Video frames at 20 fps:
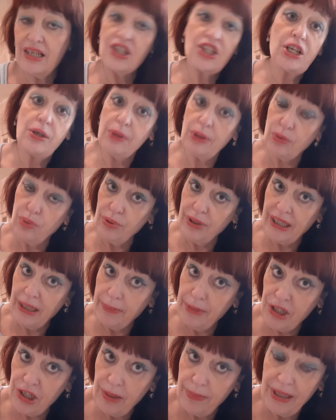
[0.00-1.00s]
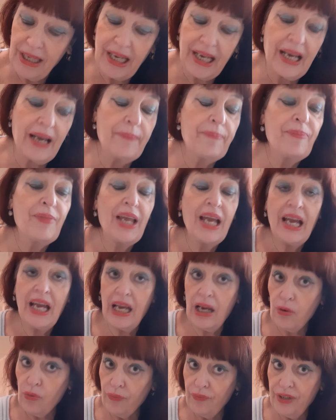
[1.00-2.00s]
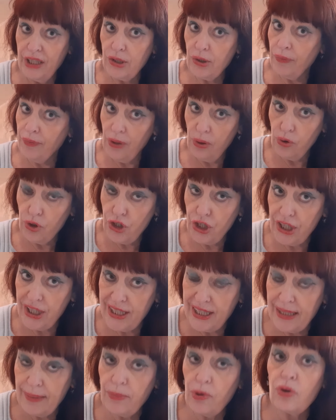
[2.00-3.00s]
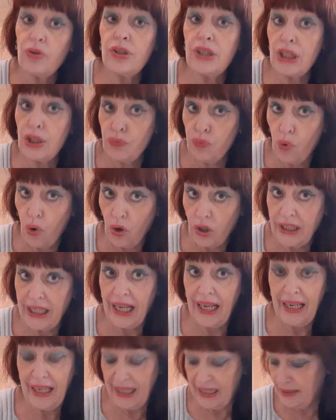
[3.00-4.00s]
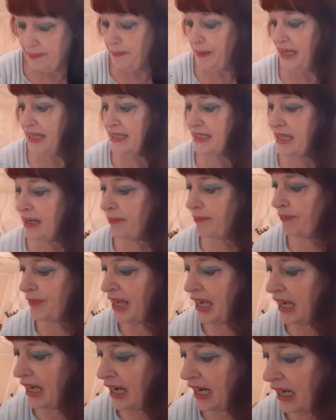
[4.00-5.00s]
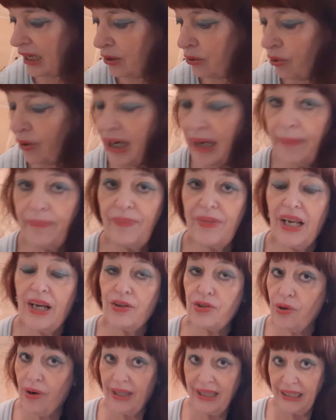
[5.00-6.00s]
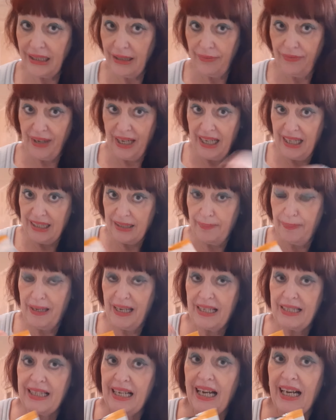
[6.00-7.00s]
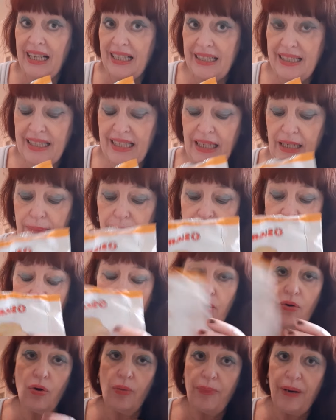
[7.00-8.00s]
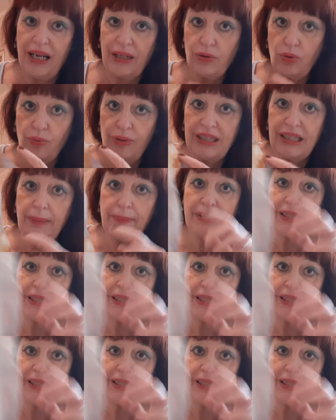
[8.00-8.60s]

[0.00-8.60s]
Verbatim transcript: Ciao a tutti amici e amiche, è un video velocissimo di svuota la spesa. Allora, sono andata a fare la spesa al Sigma e ho comprato queste